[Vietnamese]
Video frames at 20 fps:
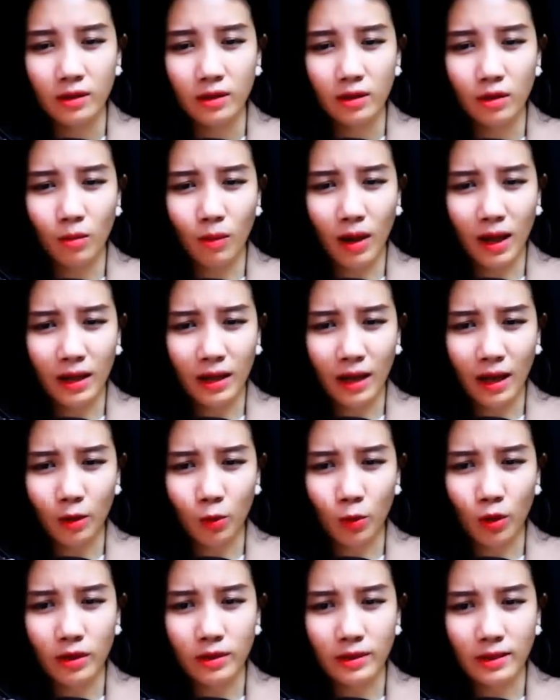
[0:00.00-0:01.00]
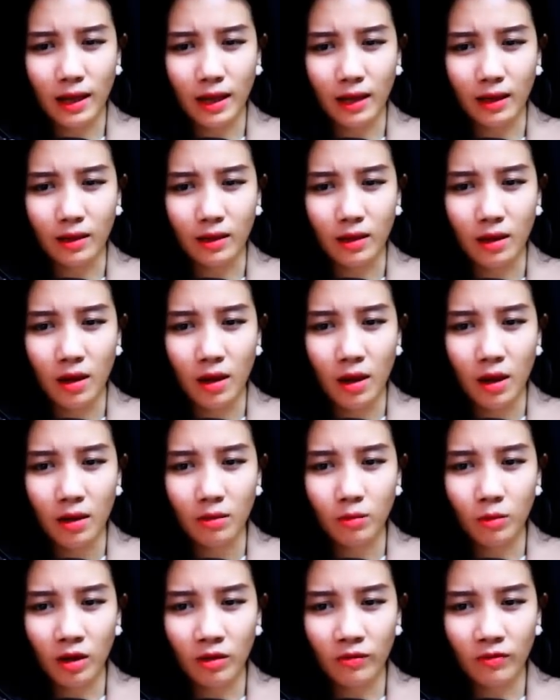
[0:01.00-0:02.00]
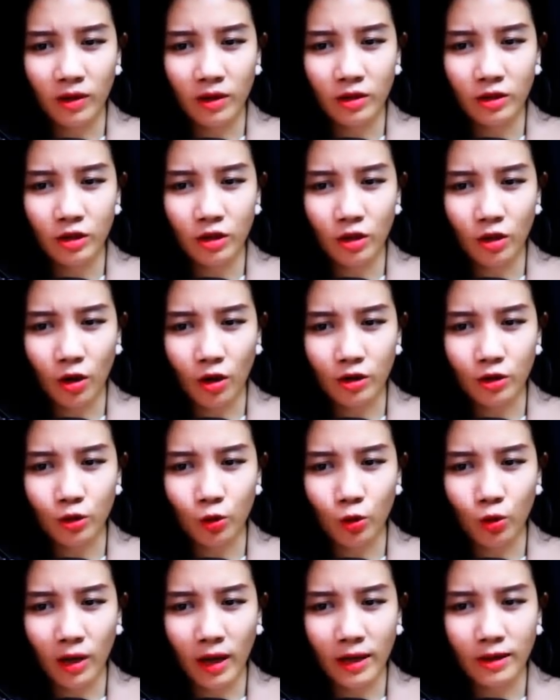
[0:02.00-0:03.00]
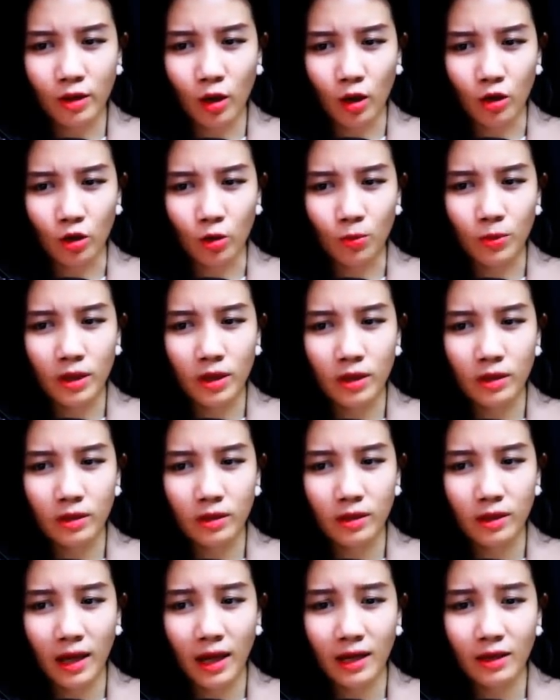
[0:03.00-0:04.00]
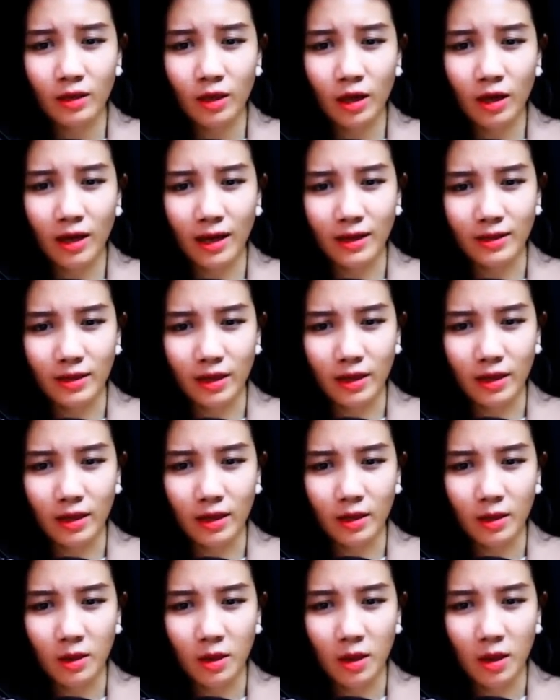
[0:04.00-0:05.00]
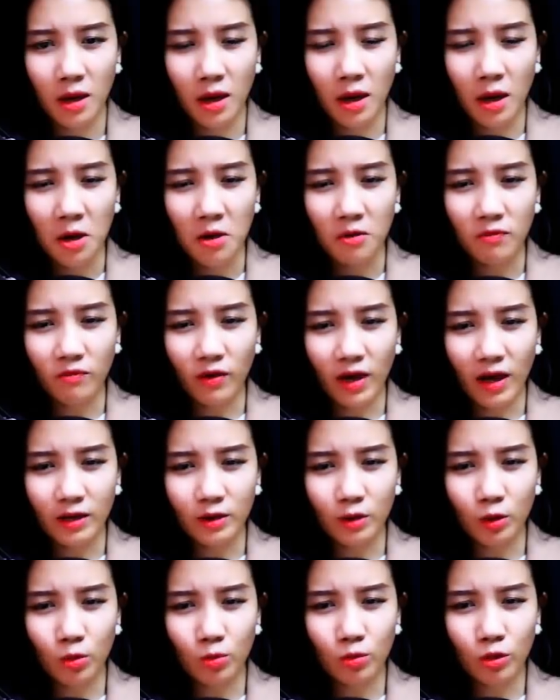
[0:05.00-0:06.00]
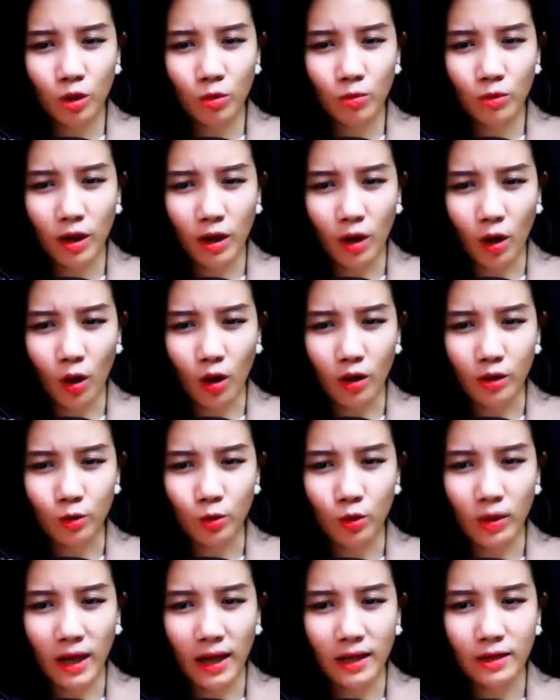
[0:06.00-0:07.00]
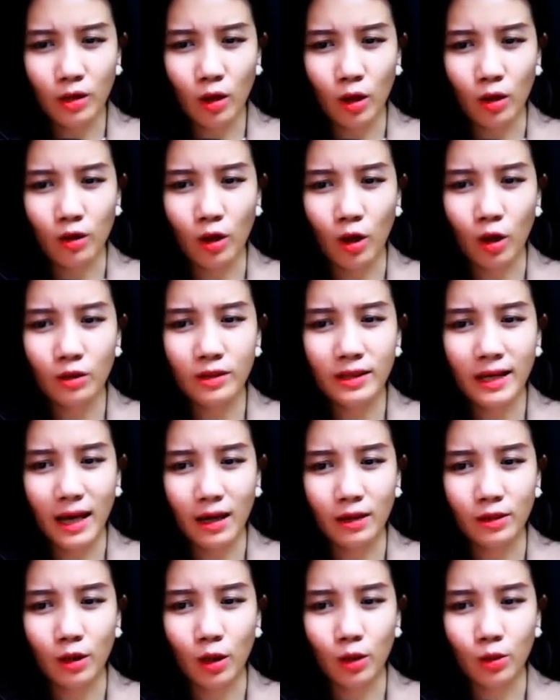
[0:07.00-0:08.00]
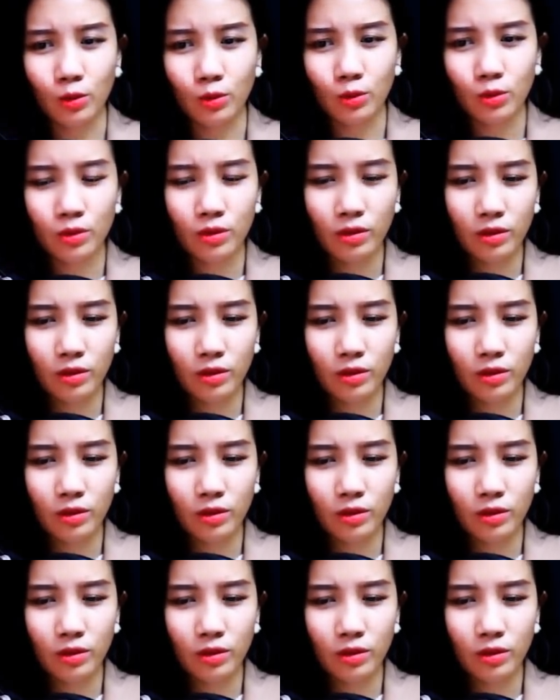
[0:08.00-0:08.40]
Thế nhưng mà anh lại quên rằng mình vẫn chưa nói cho cô gái nhỏ đó biết anh tên là gì. Và anh cũng không hề hỏi cô gái nhỏ đó nhà ở đâu.